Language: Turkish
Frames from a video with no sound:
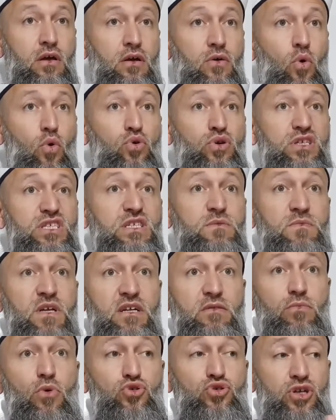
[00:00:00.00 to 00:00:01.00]
O
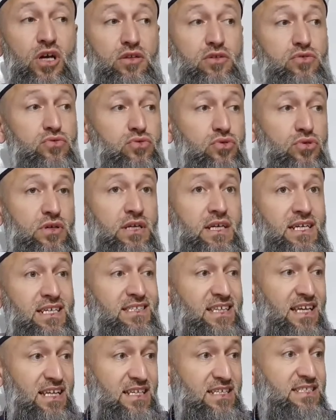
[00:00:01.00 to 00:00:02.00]
kısımları boşaltın diyor.
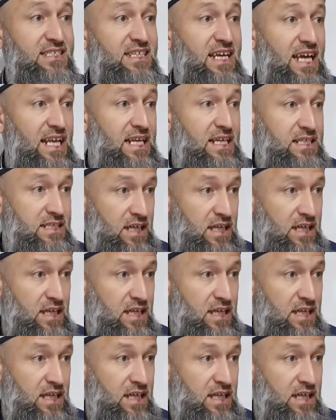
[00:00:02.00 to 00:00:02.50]
Denizin 50